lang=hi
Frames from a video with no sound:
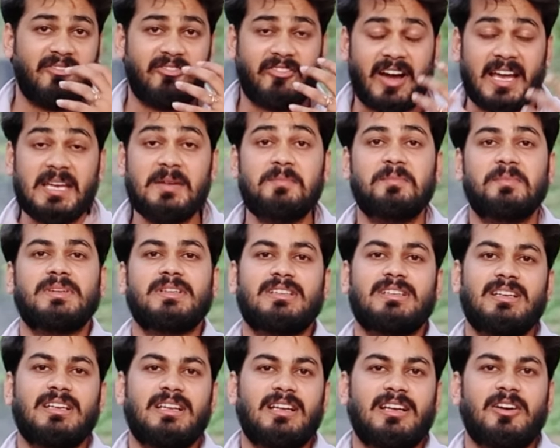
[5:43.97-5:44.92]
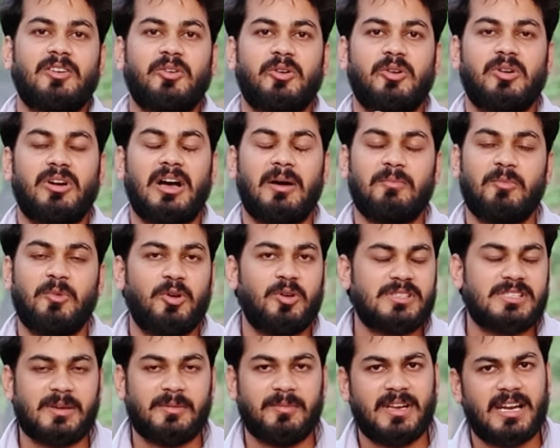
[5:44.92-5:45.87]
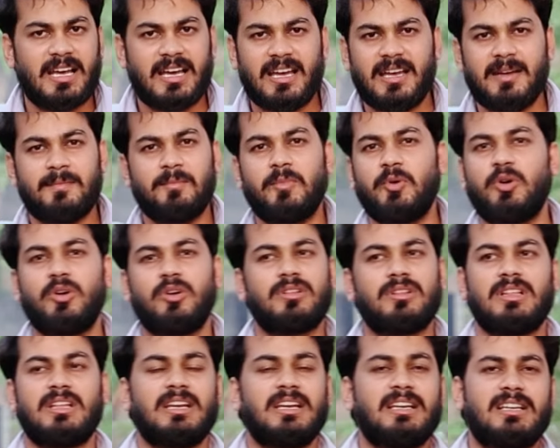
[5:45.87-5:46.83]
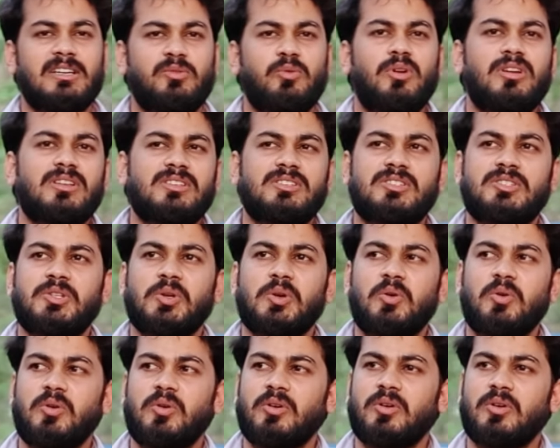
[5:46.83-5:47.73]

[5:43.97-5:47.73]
वाइब हम लोगों से मिला है बहुत इट वॉज सो